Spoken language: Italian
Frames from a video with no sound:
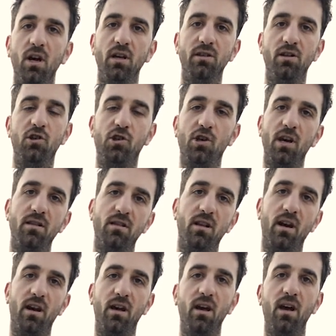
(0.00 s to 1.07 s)
di
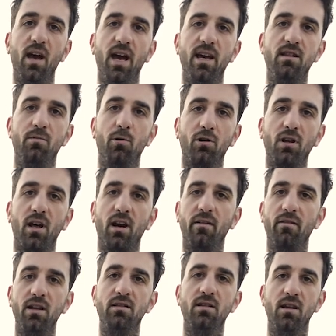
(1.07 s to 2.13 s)
scendere e di portare
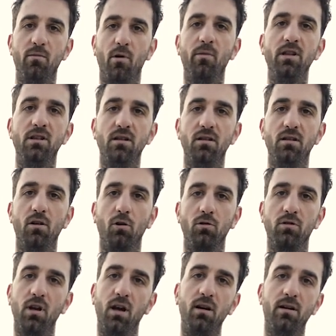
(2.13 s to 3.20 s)
avanti dei momenti di
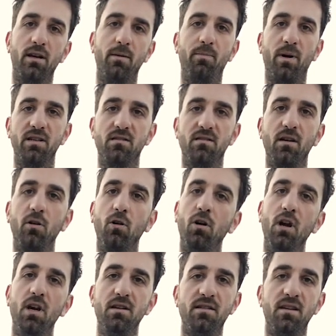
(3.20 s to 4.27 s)
lotta che passano
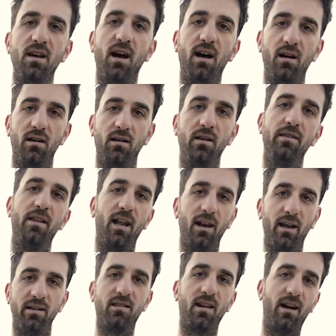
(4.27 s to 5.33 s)
sia
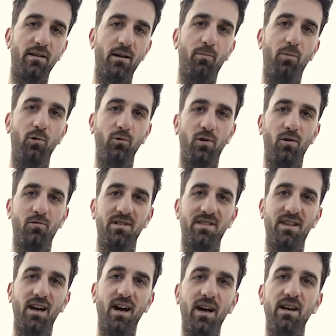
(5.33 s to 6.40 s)
dall'entrata appunto in
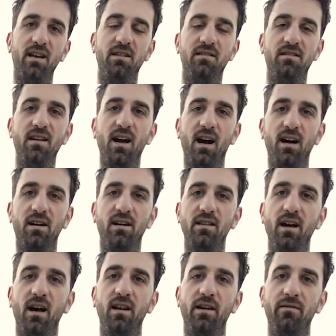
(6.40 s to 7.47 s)
queste aree sia anche
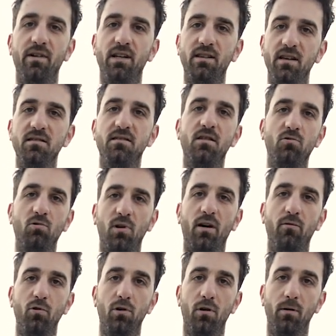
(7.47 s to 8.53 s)
dalle vertenze sul
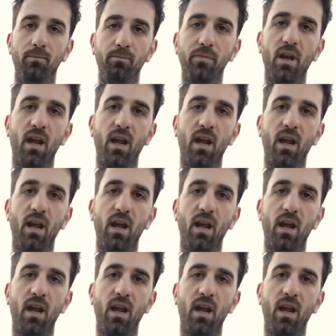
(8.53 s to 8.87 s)
lavoro.